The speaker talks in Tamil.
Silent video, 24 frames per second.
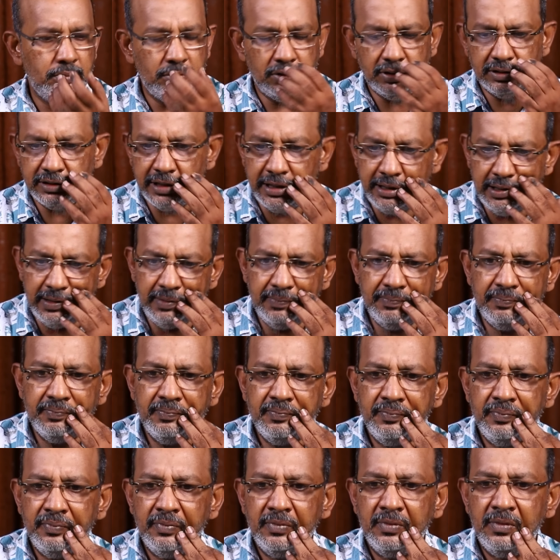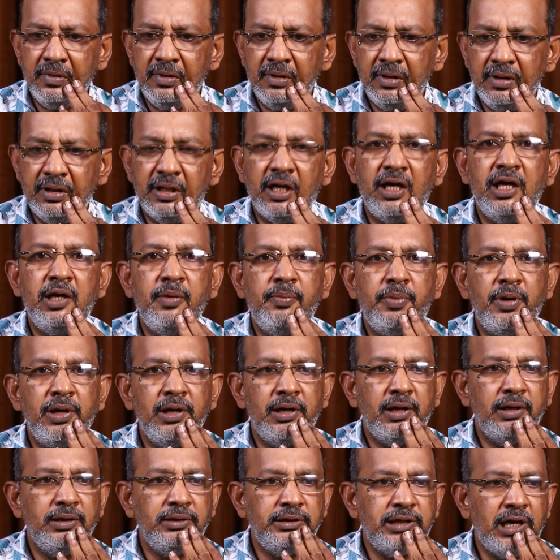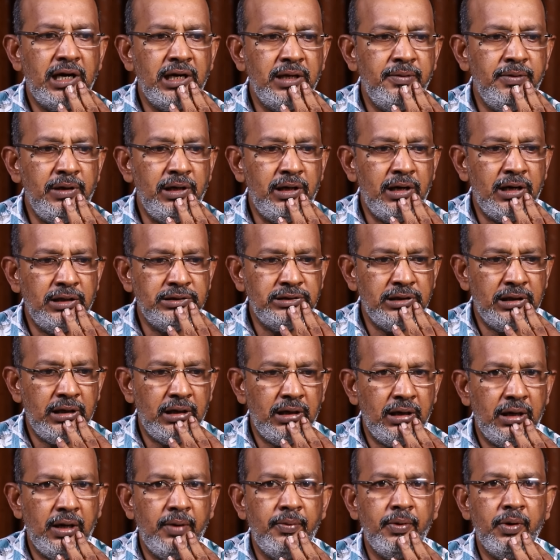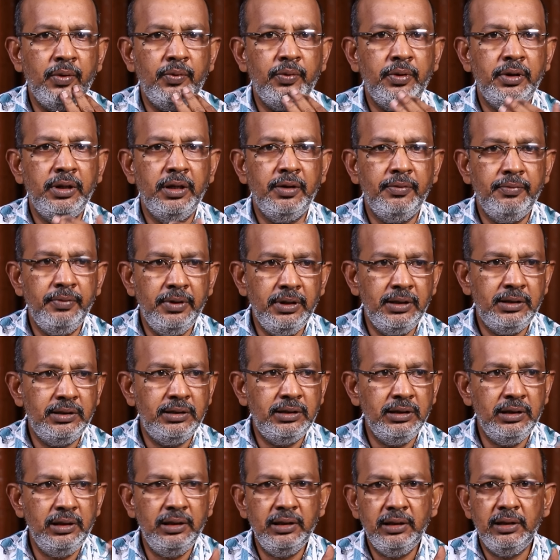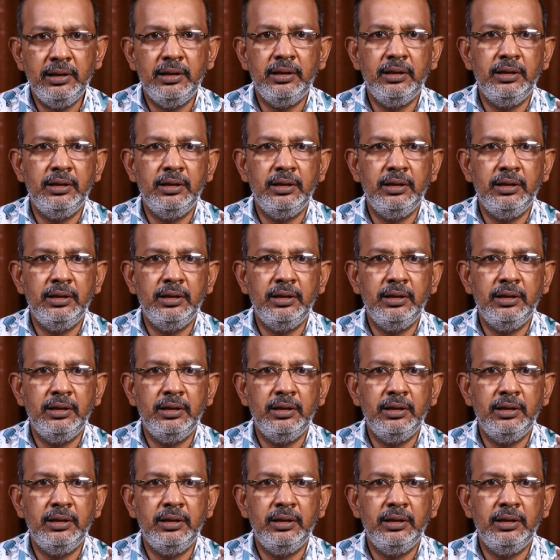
ஒரு செய்தி தயாரிப்பாளர் ஞானவேல் ராஜா அவர்களுடைய வீட்டில்